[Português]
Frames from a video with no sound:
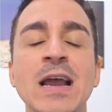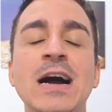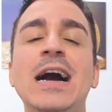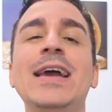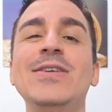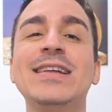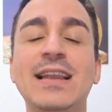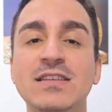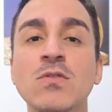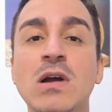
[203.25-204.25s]
Ah, eu ia
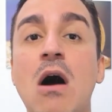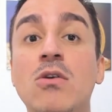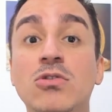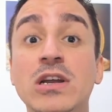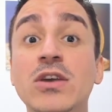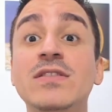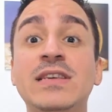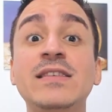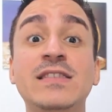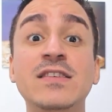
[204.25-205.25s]
trazer um cálculo aqui, eu
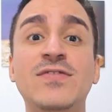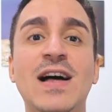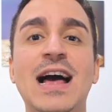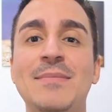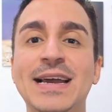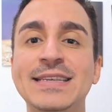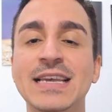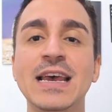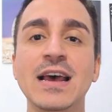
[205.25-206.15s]
esqueci de falar, mas